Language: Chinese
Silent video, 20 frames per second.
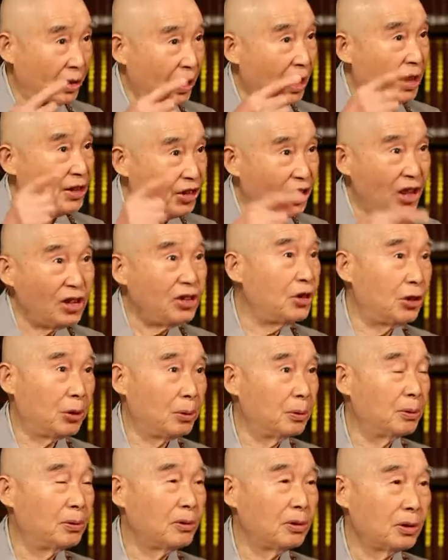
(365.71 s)
连星
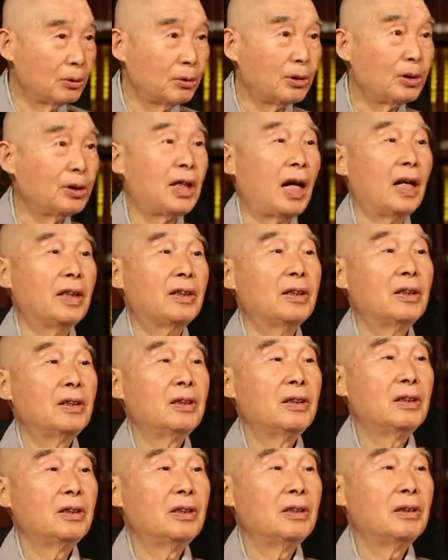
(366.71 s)
球都是假
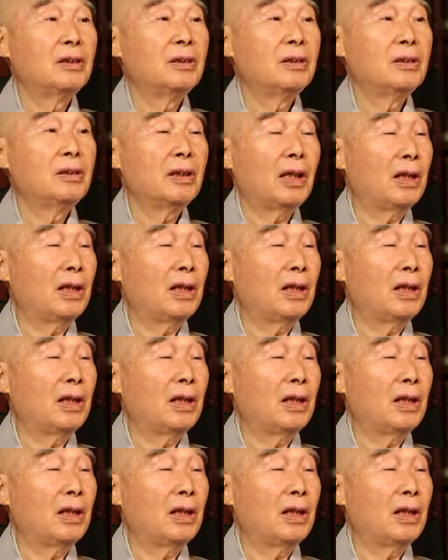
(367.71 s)
的，